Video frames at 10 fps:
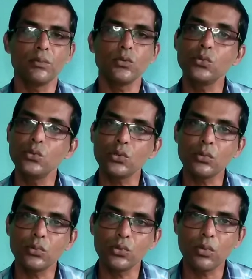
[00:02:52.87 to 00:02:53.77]
মুকুন্দ
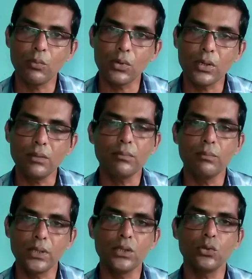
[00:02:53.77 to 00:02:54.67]
চক্রবর্তী সম্পর্কে
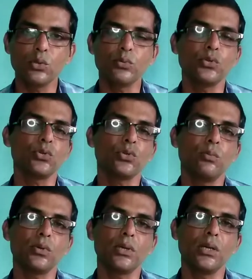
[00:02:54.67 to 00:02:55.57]
ব্যক্তিগত পরিচয়
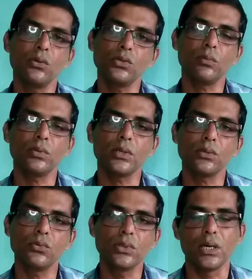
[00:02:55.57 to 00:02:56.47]
সম্পর্কে লেখনী সম্পর্কে
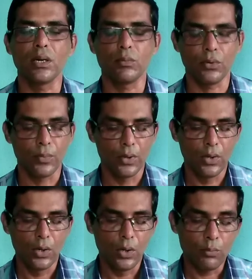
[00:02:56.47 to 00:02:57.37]
একটু জেনে নেব
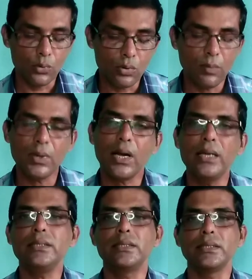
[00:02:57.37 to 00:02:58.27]
প্রথমে আমরা
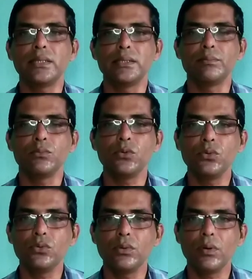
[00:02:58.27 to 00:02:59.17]
কাহিনীটা জানি
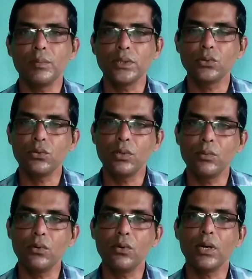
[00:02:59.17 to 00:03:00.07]
মুকুন্দরমের
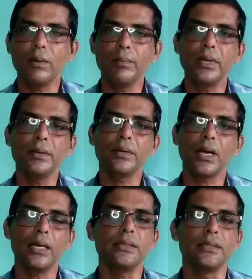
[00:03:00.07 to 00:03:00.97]
চণ্ডীমঙ্গল কাব্যে
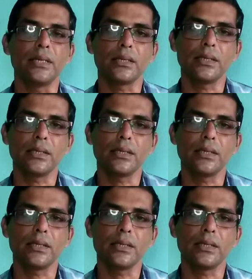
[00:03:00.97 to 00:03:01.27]
কাহিনীটা